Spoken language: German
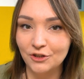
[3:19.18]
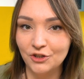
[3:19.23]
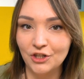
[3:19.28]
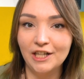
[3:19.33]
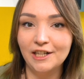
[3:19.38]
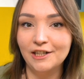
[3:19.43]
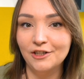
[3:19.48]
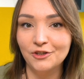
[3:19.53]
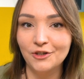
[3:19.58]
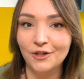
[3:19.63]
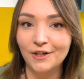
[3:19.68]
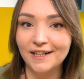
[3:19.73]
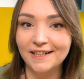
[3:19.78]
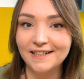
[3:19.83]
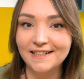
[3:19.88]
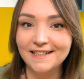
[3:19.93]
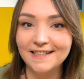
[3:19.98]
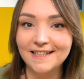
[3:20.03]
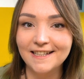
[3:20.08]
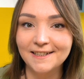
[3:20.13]
Challenge
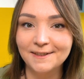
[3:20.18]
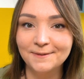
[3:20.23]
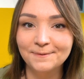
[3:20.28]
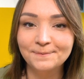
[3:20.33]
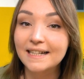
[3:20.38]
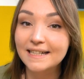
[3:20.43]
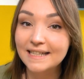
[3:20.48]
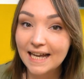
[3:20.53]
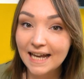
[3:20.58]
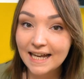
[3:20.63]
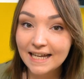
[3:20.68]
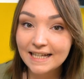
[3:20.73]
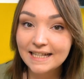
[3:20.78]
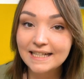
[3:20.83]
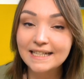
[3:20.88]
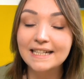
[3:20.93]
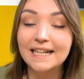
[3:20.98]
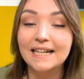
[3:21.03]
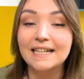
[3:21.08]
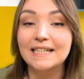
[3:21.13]
organisieren. Das
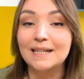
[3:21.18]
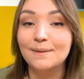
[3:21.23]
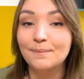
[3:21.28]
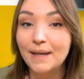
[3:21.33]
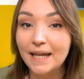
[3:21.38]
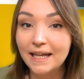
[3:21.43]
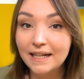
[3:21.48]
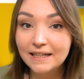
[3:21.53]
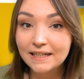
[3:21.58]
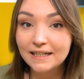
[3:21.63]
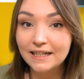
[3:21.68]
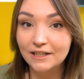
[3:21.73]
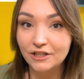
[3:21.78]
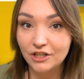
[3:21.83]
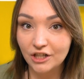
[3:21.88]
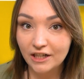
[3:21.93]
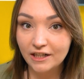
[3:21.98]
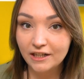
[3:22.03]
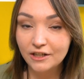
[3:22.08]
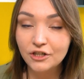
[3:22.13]
heißt, ganz am Ende der
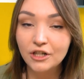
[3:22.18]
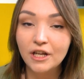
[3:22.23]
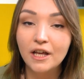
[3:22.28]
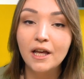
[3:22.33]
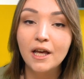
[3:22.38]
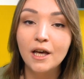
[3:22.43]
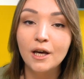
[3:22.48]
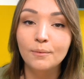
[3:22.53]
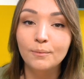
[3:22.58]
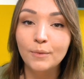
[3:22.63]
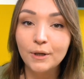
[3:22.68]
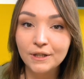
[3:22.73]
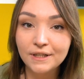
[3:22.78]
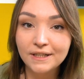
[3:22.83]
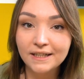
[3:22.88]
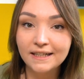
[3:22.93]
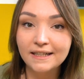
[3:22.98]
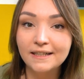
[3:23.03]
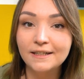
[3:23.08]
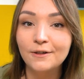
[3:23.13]
Challenge
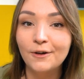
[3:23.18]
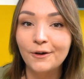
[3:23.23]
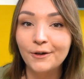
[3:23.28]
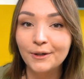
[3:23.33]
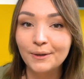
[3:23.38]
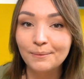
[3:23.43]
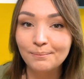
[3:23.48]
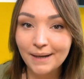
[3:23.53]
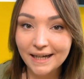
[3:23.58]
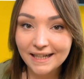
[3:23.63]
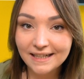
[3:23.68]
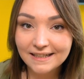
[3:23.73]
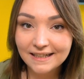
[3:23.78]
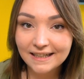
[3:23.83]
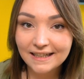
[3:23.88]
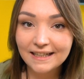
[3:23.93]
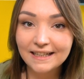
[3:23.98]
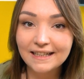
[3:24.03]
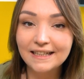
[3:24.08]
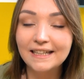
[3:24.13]
möchte ich eure
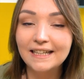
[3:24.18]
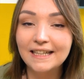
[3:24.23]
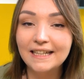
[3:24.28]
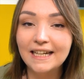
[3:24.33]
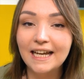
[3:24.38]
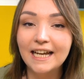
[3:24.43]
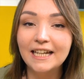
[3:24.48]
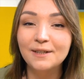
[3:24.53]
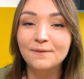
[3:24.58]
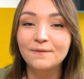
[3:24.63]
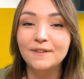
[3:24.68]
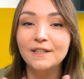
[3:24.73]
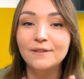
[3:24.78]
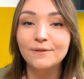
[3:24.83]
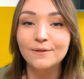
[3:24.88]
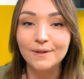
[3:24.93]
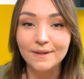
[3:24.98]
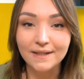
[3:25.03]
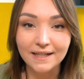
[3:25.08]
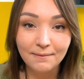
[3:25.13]
Beiträge in einem
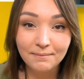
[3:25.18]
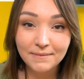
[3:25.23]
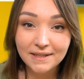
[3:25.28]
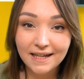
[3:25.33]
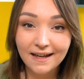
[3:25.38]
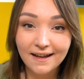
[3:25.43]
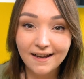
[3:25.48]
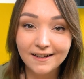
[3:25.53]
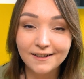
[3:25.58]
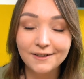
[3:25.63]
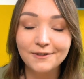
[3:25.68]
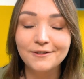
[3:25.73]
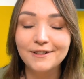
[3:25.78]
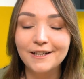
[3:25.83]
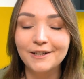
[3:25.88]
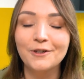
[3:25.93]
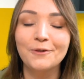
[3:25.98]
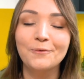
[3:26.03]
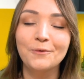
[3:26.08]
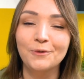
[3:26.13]
Video zusammentragen und
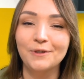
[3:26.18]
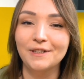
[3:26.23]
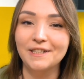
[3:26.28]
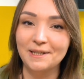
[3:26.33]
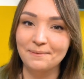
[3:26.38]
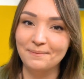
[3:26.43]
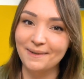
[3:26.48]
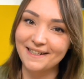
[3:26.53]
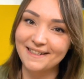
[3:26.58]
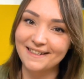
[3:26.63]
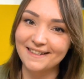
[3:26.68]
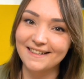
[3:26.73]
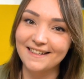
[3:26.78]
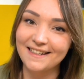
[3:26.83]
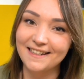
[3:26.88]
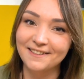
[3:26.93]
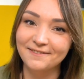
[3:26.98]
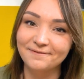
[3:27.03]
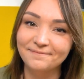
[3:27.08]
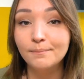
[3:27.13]
der Community
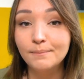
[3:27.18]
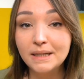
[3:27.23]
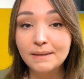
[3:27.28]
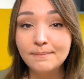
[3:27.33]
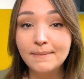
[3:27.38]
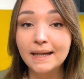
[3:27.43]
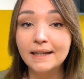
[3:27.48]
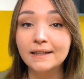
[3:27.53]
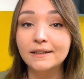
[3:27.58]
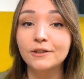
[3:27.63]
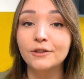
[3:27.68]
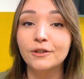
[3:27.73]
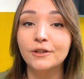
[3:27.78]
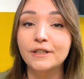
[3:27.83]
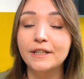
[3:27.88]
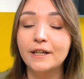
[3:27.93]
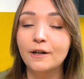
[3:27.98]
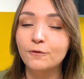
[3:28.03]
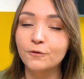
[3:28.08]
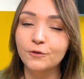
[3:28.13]
präsentieren. Mitmachen
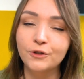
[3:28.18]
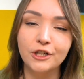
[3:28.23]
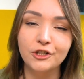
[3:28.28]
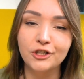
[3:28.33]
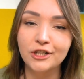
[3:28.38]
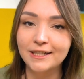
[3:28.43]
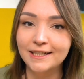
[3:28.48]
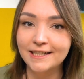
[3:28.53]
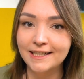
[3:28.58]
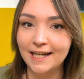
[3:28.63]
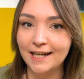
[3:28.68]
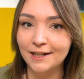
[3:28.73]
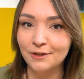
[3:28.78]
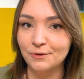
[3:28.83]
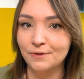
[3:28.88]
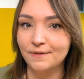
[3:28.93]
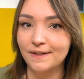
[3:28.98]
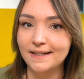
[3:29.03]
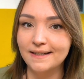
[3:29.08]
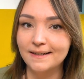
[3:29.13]
könnt ihr auf unterschiedliche Art
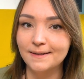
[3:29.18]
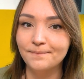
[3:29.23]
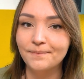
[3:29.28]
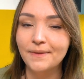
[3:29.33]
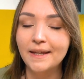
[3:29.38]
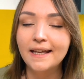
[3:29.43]
und Weise.